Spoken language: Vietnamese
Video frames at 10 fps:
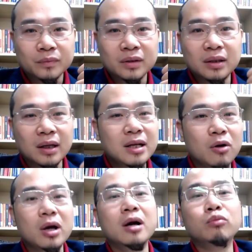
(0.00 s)
rất nhiều
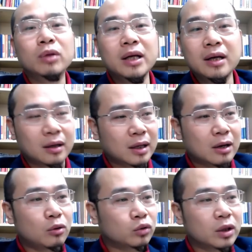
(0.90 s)
cái công ty ấy, cái
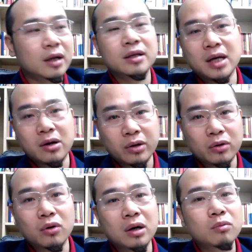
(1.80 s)
cô tele sale đấy
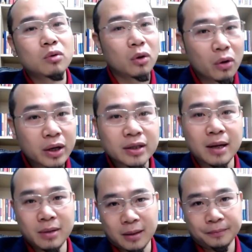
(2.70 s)
cô không có lỗi anh chị
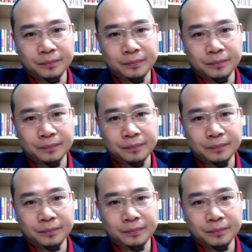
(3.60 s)
em nhé.